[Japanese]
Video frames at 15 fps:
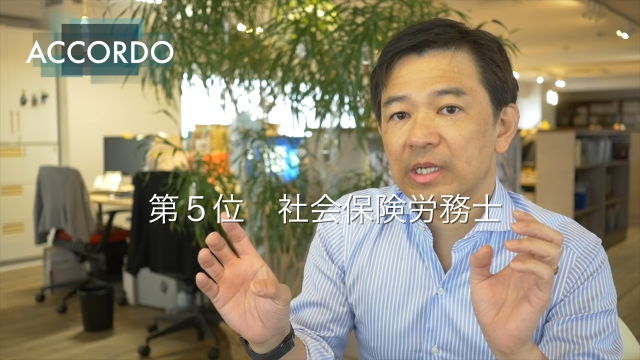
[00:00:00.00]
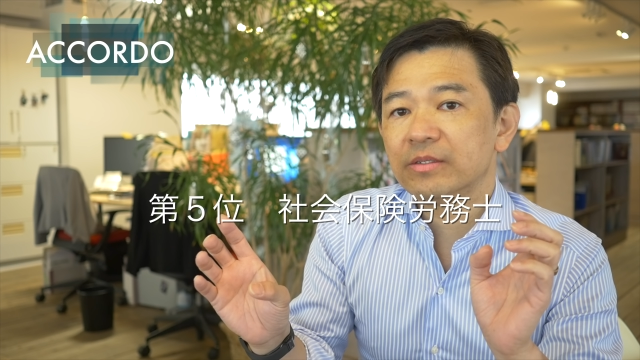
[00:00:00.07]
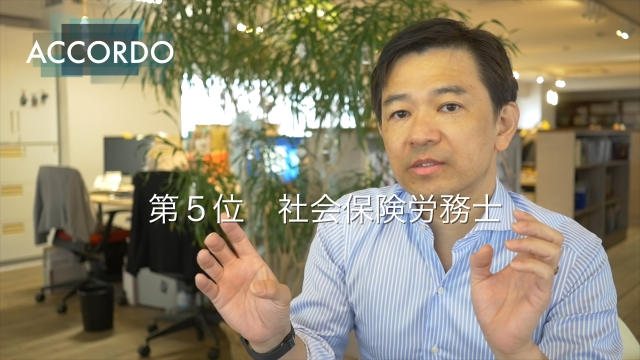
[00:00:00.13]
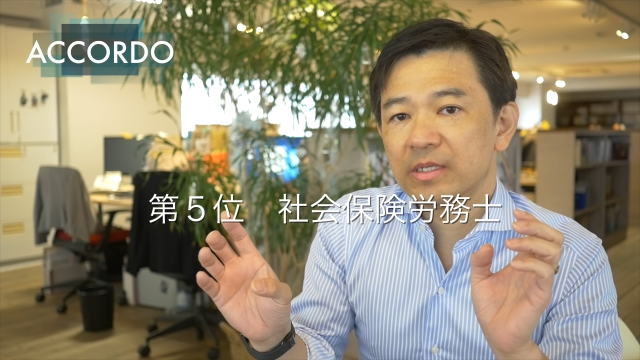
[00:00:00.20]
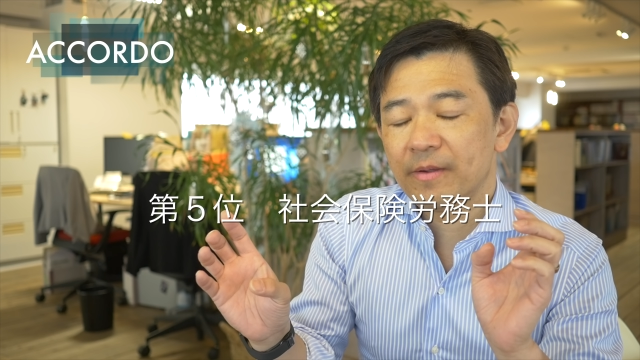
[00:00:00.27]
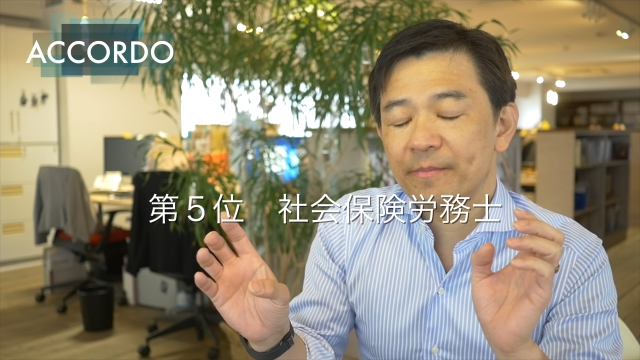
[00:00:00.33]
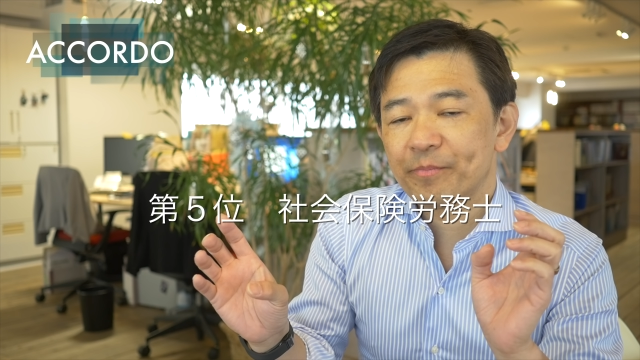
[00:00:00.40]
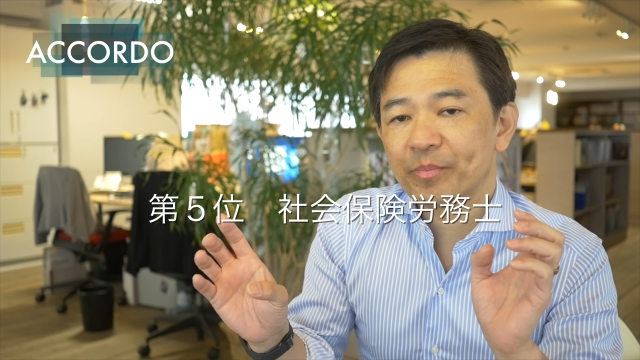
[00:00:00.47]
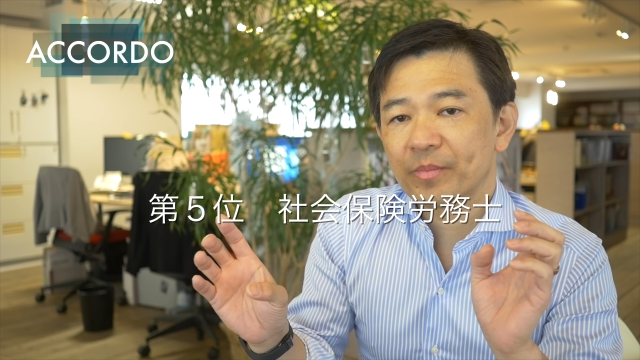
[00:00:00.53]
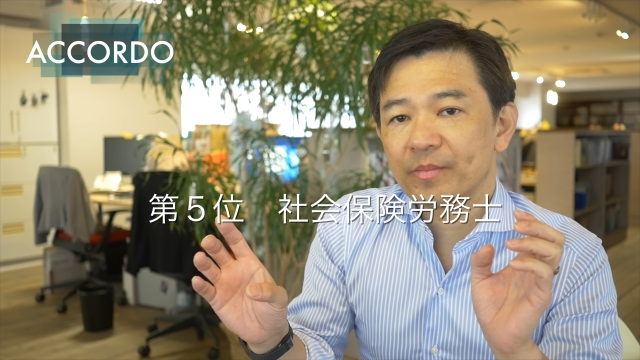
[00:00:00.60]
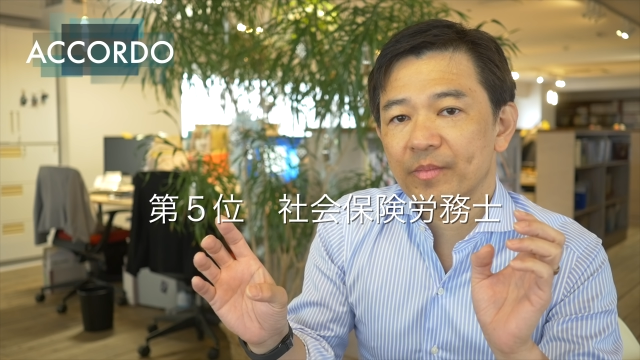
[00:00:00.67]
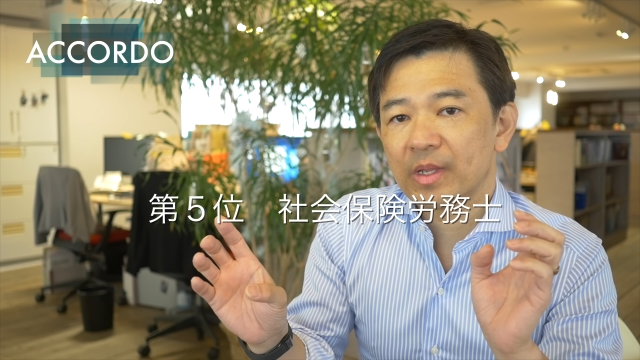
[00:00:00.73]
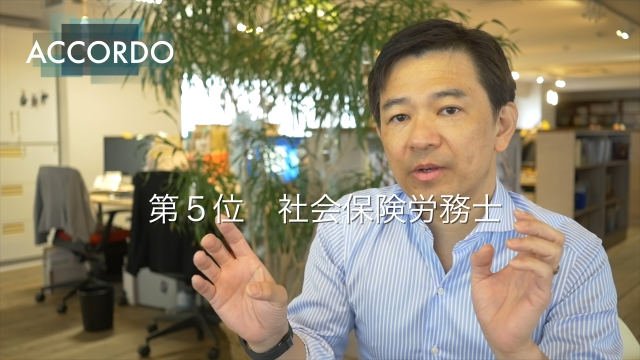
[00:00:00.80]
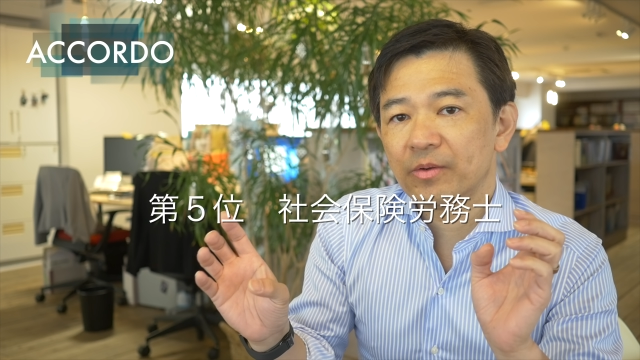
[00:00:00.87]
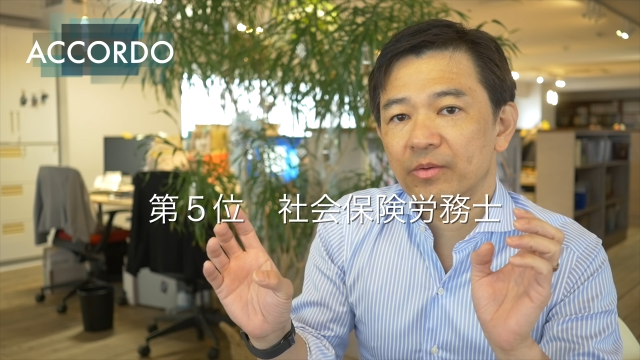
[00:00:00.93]
るんですね
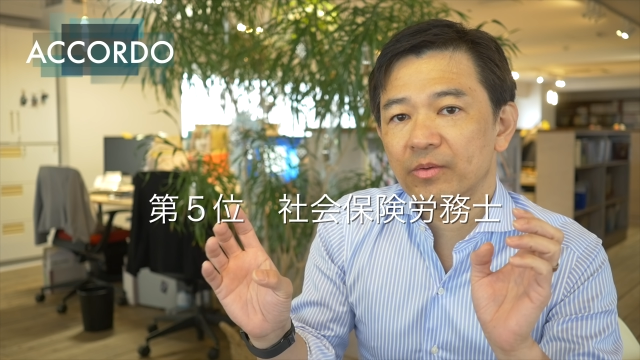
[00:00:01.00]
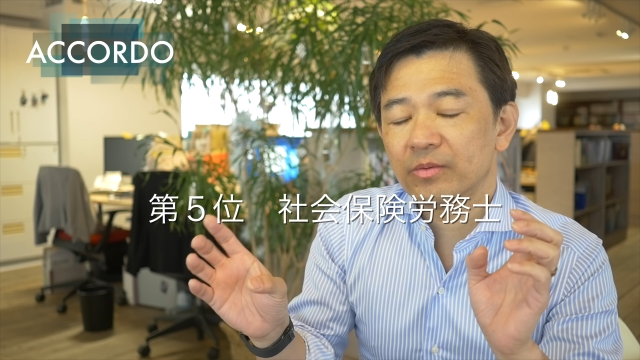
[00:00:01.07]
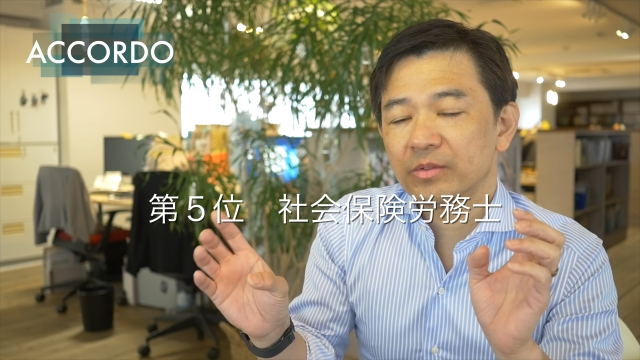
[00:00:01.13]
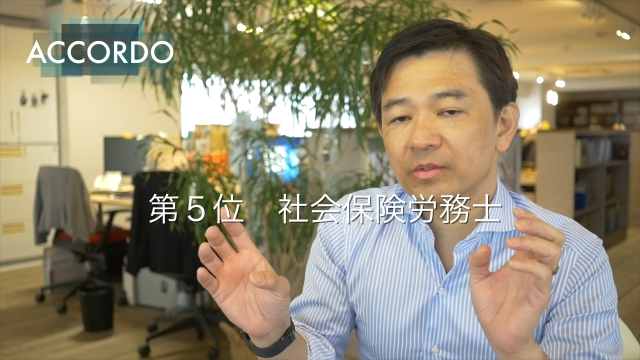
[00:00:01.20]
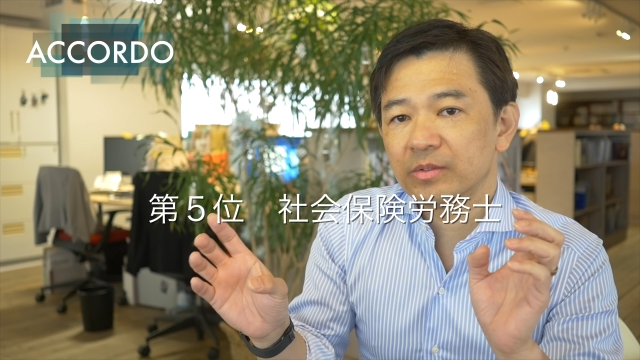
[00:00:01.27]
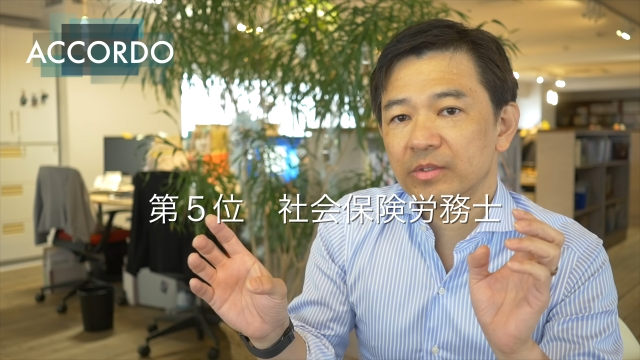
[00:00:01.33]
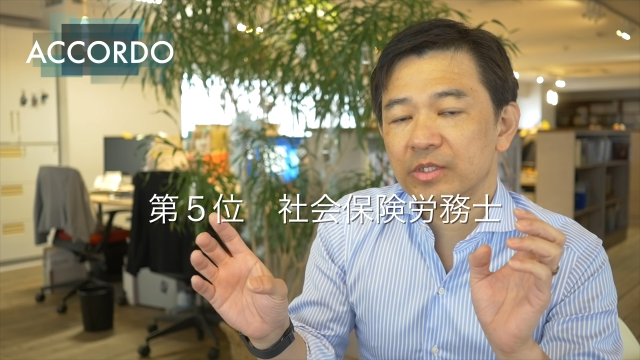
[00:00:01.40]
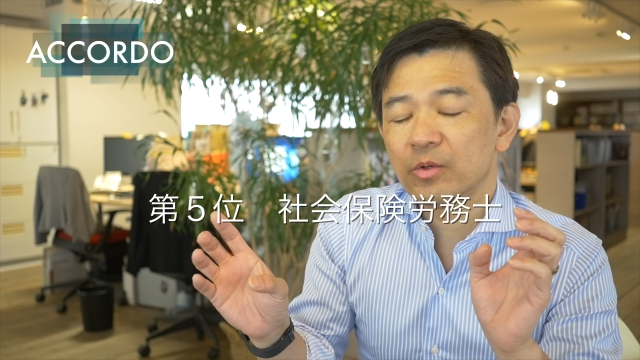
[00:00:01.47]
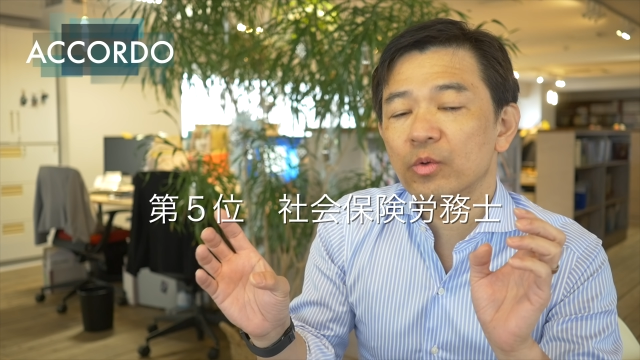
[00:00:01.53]
あの事